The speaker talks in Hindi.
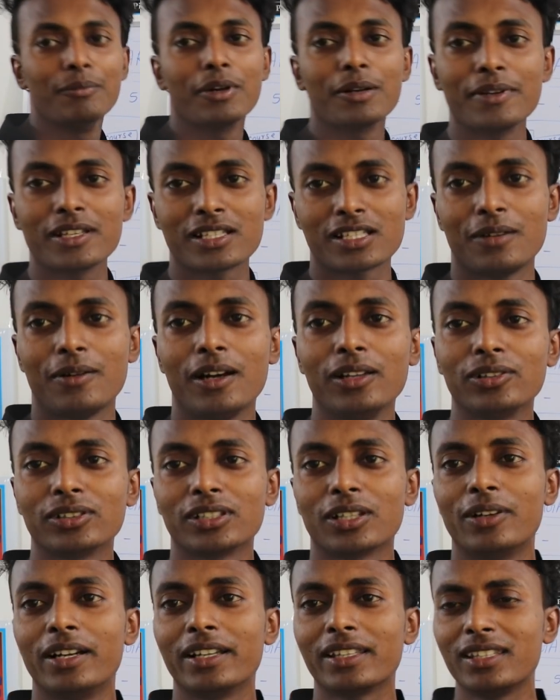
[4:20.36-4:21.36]
मन में सवाल
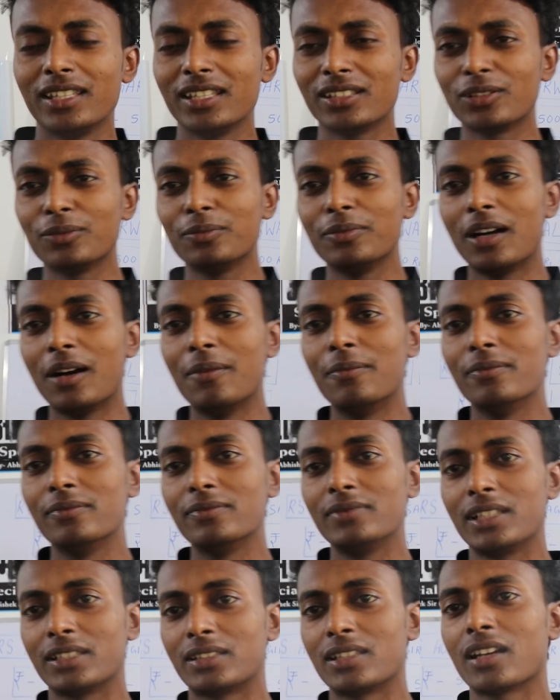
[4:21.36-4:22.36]
उठता हुआ है कि ये तो
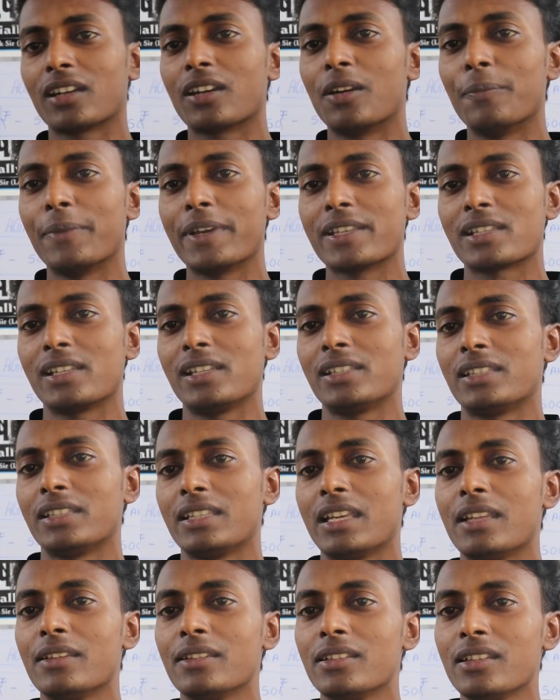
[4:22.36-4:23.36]
हम इतना कम पैसा
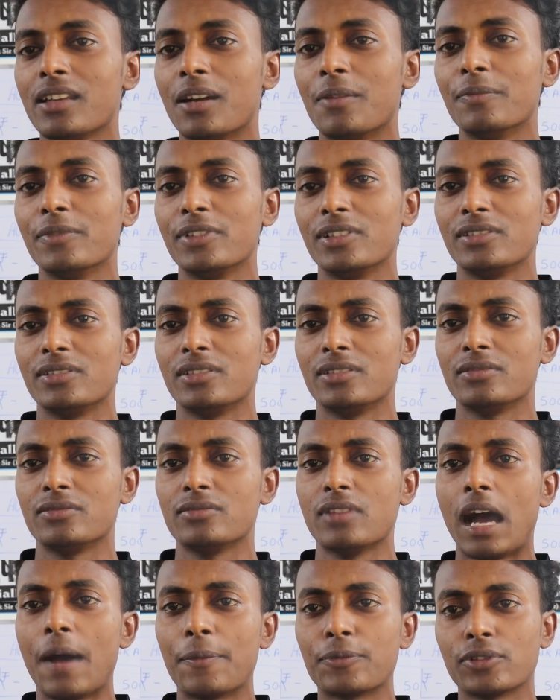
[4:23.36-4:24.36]
लेते हैं यानी
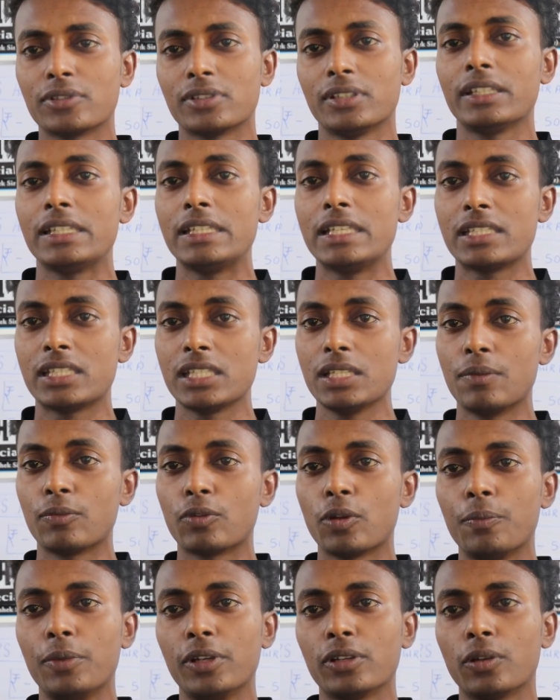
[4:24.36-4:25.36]
हम आप सोच रहे हैं ये चीज़
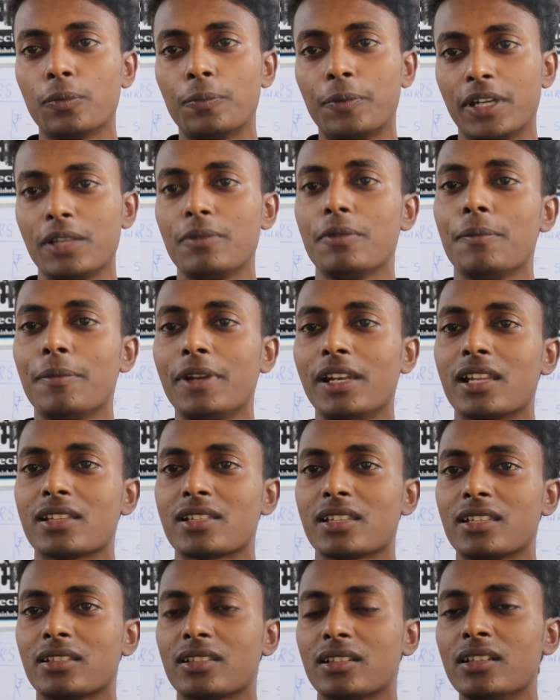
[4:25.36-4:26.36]
हमको बिल्कुल फ्री भी मिलना
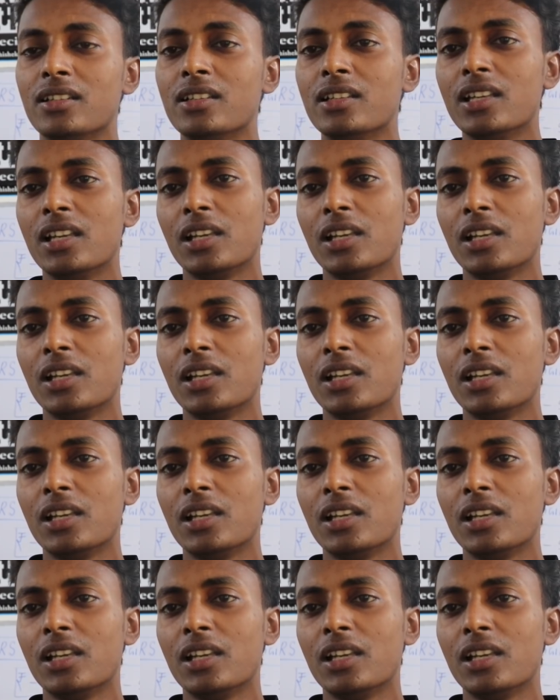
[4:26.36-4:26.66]
चाहिए था